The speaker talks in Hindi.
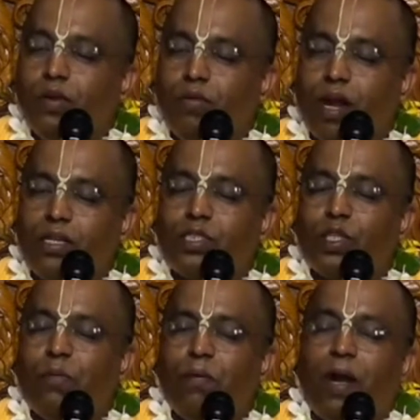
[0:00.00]

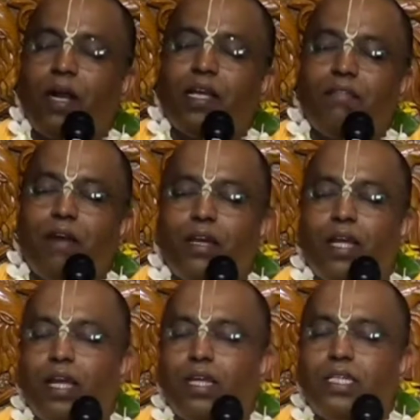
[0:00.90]
वास्तव में भाग्यवान
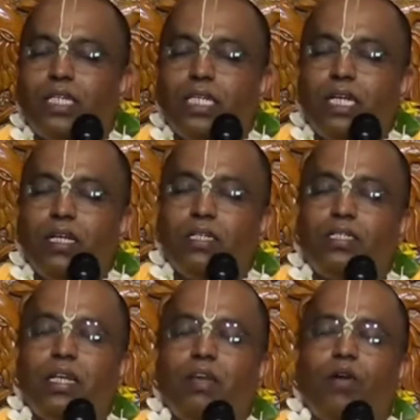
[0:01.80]
है
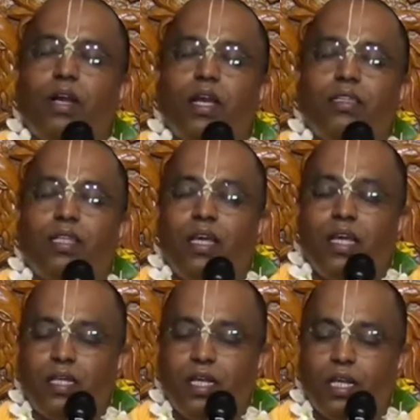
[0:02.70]
इसलिए वो कहते
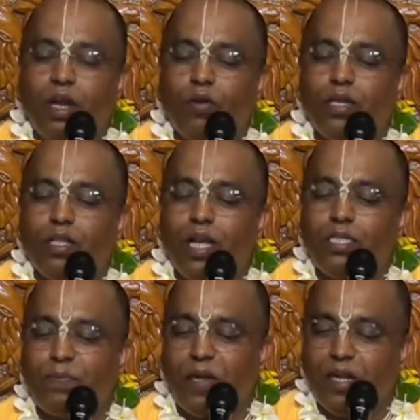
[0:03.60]
हैं कि
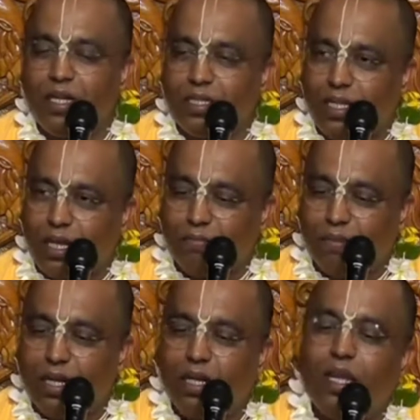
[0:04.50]
गौरीदास पंडित का
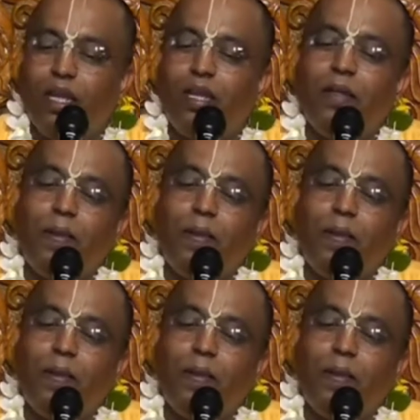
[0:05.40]
मन है